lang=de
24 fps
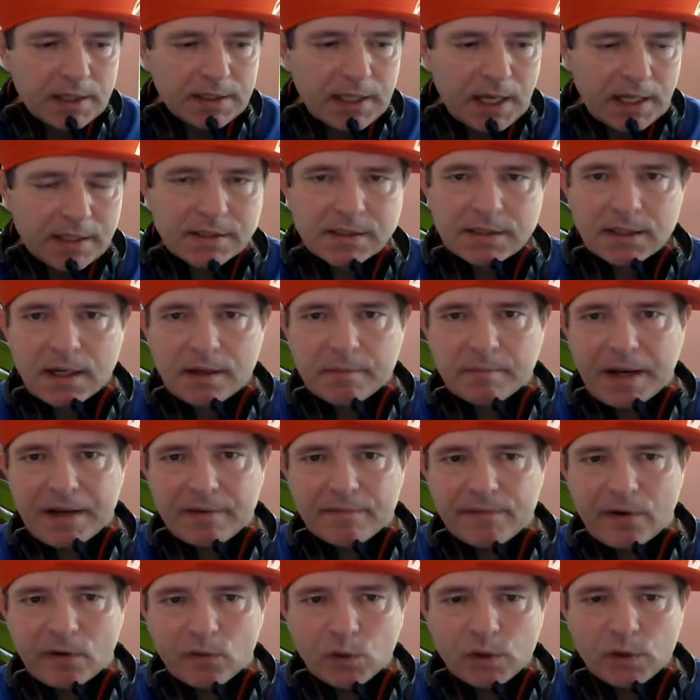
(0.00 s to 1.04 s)
der Ansgar,
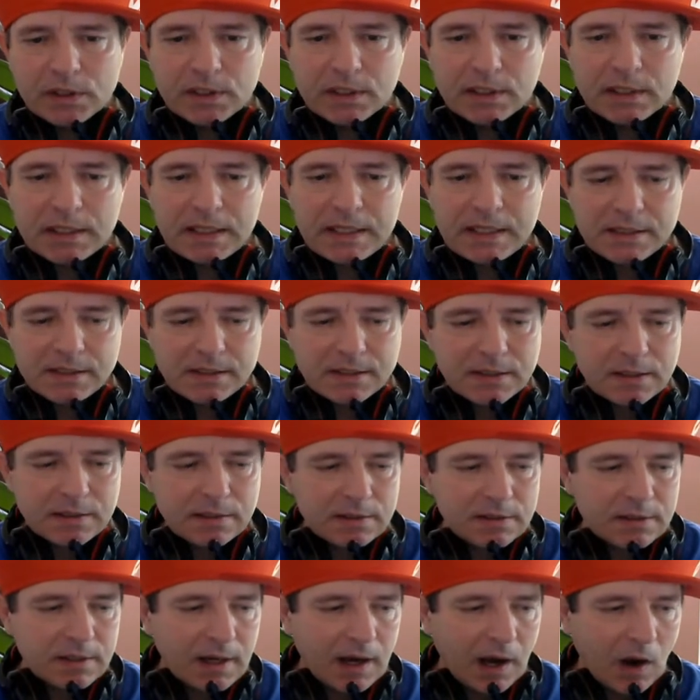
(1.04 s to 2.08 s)
mein Favorit, ist
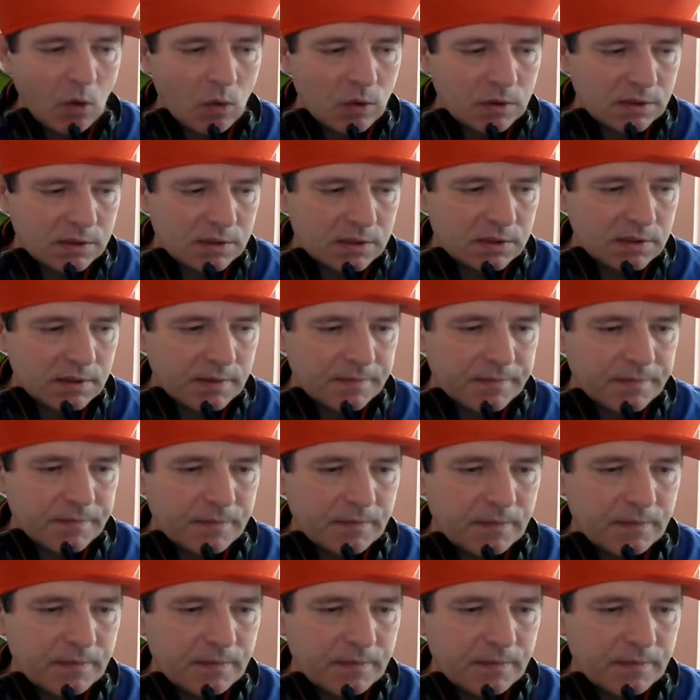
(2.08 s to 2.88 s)
raus